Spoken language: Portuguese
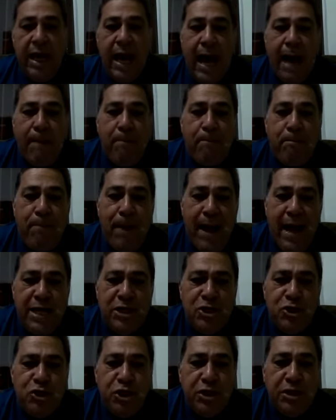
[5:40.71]
a
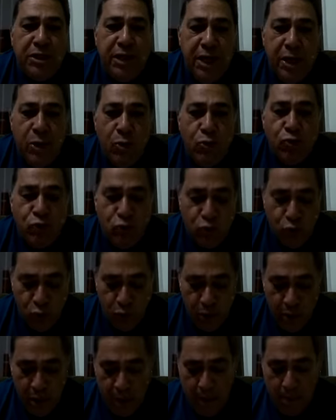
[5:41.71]
paz de Deus,
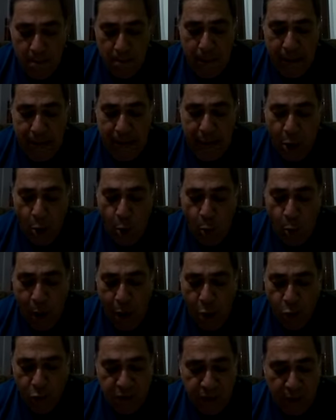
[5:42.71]
para a
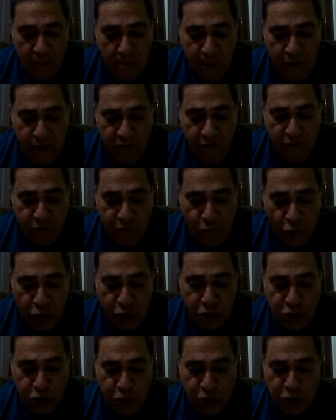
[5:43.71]
qual também
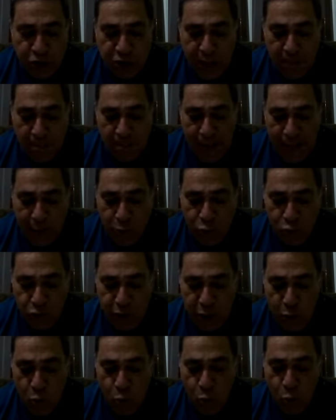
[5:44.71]
fostes chamados
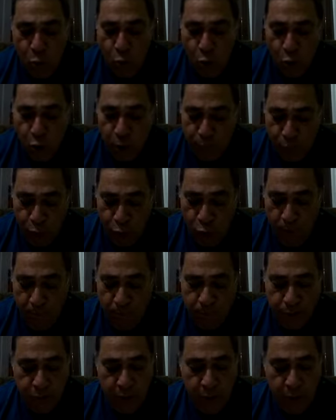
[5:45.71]
em um corpo,
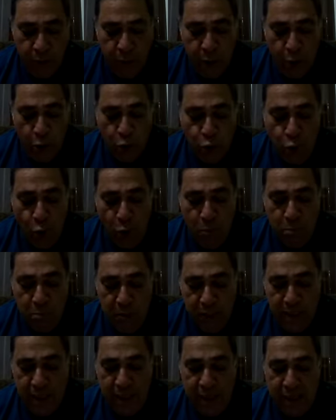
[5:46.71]

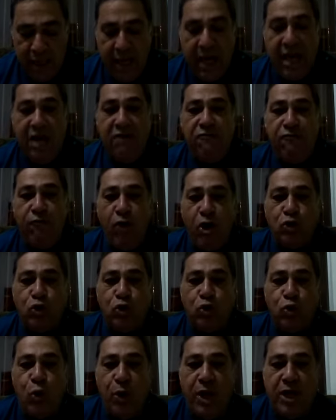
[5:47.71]
domine em
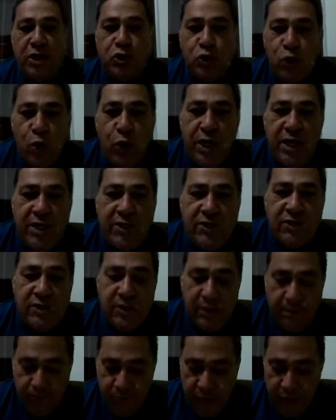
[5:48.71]
vossos
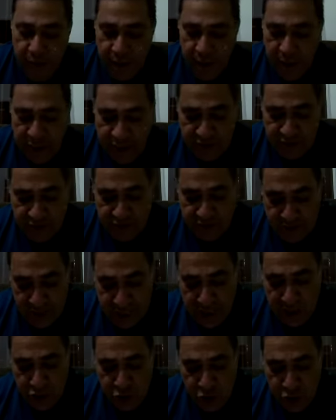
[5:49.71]
corações e
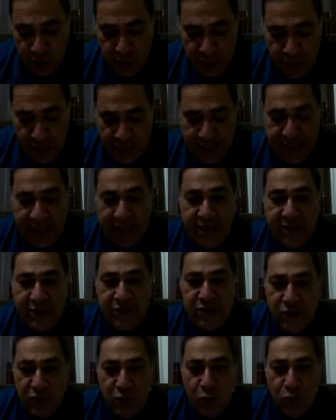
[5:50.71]
sede
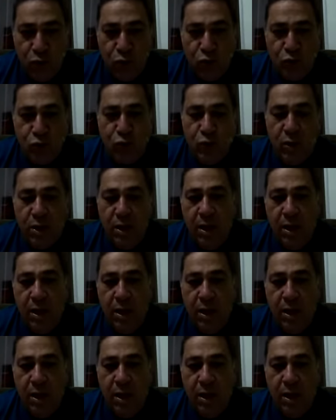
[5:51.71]
agradecidos.